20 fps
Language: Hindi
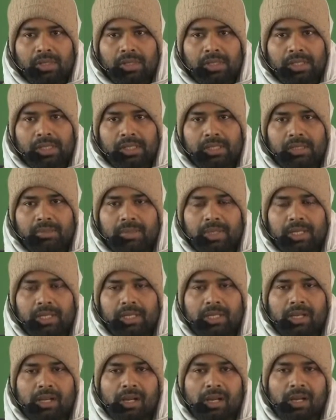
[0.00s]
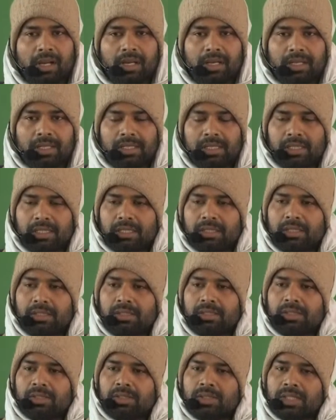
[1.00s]
अक्ष मानी
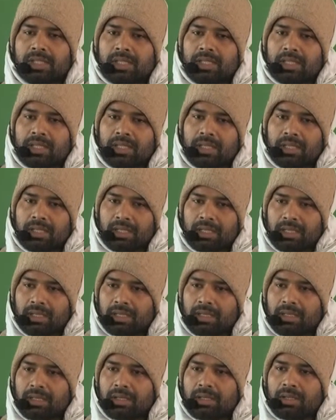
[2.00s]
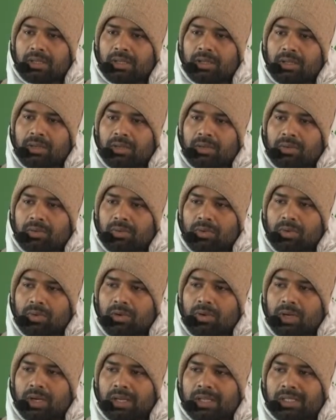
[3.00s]
आँखें जिनके हैं वो
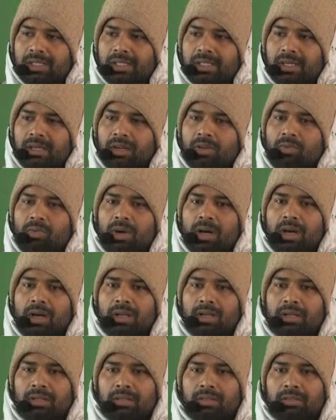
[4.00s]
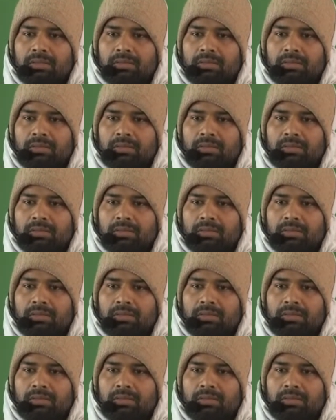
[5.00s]
अक्षणवान